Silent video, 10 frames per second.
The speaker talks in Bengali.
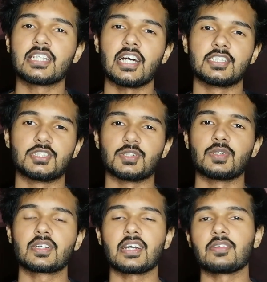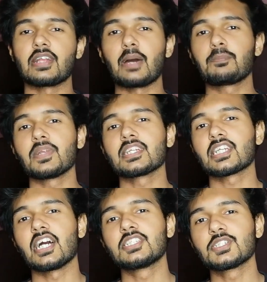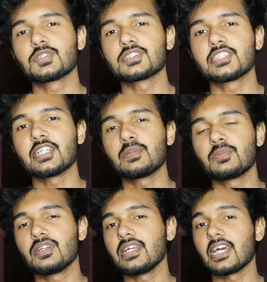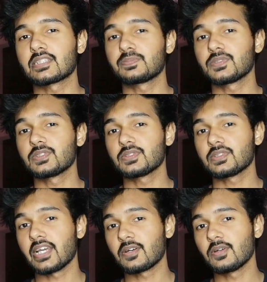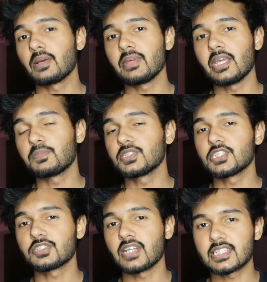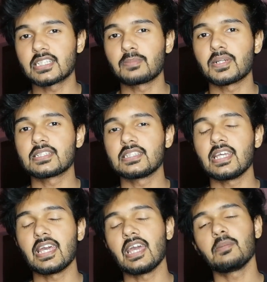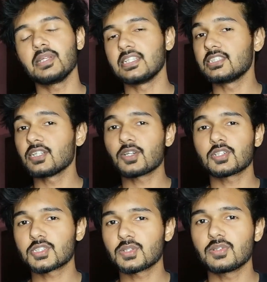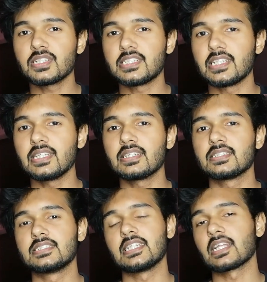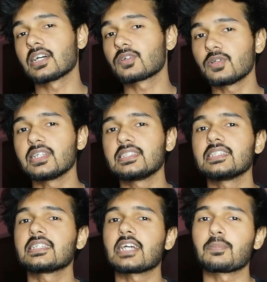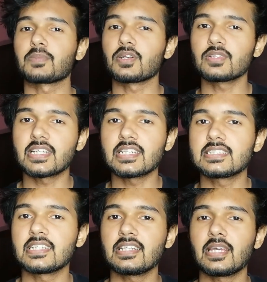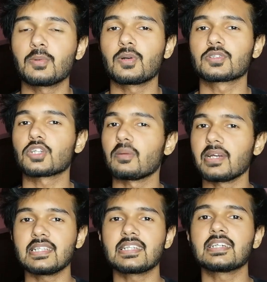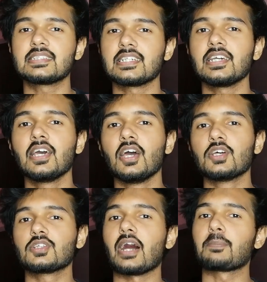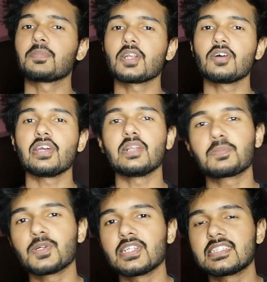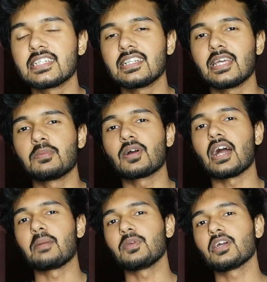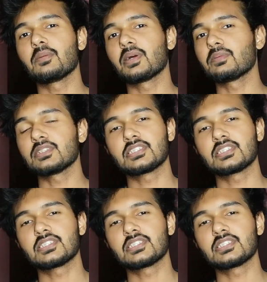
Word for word: সাহায্য কারণ আপনারা সাহায্য করছিলেন বলে এখন আমি এই পজিশন আসতে পারছি হ্যাঁ আমি নিজেও কষ্ট করেছি যা করেছি সেটা আপনারাও দেখেছেন এবং সবাই দেখেছে সো আপনারাও হেল্প করেছেন এবং আমিও আমার